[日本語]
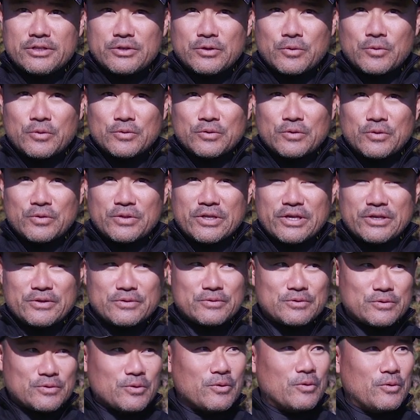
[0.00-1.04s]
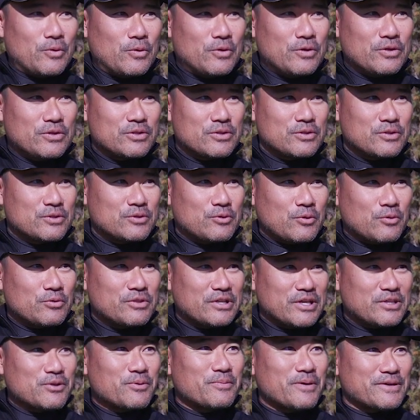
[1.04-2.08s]
一言で言うと飛
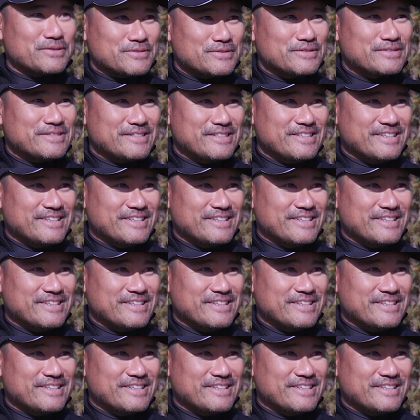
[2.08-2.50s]
んで止まる